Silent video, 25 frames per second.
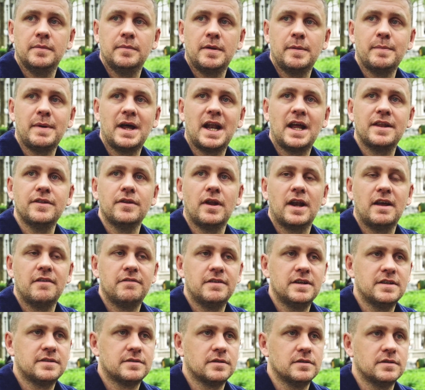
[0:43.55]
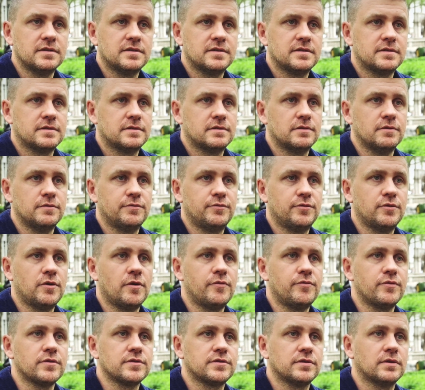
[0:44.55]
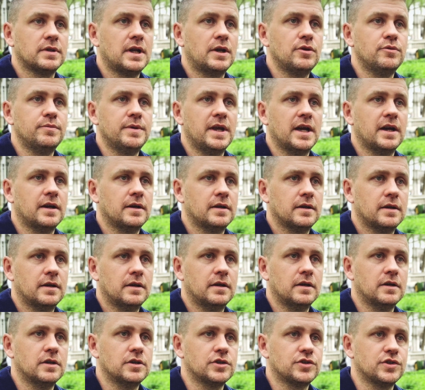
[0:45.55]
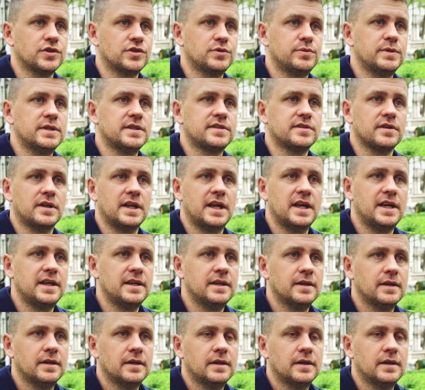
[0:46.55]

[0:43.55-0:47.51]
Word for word: balades dans la ville se, font en fonction de la lumière. Euh, je suis le soleil,